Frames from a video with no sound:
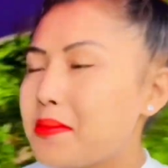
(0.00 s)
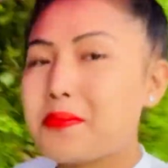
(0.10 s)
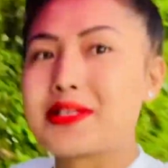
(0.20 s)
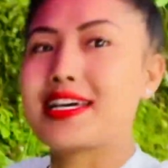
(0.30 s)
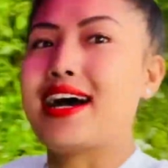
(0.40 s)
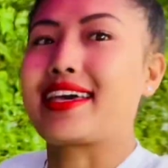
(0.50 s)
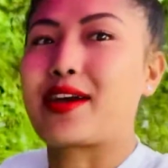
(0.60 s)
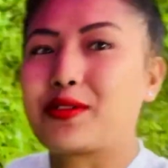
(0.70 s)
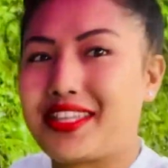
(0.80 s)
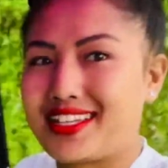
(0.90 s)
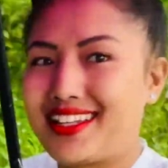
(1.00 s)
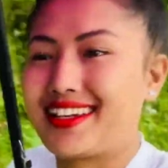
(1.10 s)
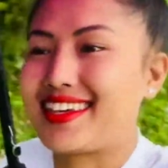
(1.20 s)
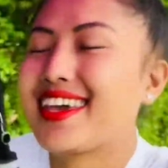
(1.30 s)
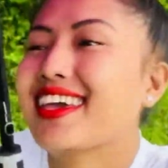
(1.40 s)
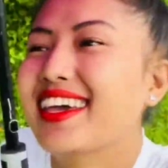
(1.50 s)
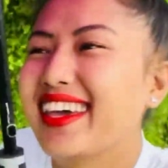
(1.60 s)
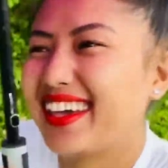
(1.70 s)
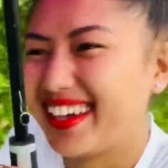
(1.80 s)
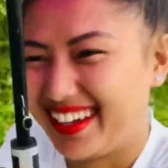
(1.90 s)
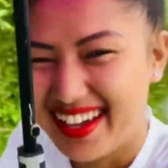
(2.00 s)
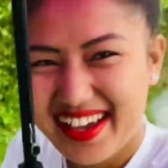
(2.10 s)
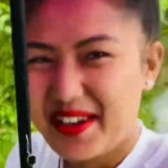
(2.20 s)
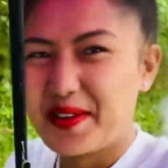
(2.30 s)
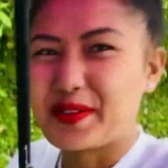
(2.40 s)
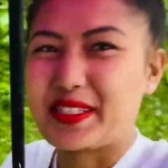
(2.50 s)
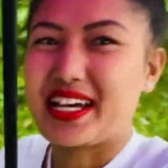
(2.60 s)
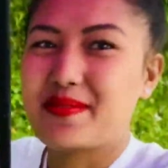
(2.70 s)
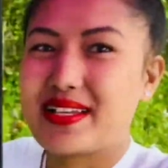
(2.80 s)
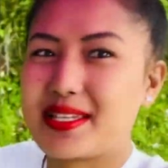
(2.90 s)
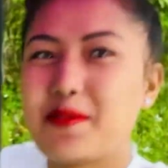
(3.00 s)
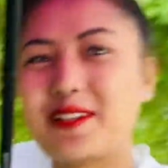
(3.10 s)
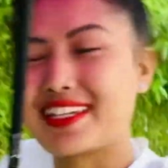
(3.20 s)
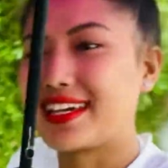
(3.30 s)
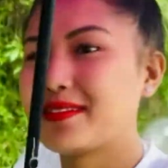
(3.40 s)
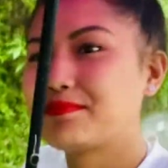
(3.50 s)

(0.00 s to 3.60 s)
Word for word: मजा आ गया कुत्ते से लड़के कुत्ते का भाषा बोल के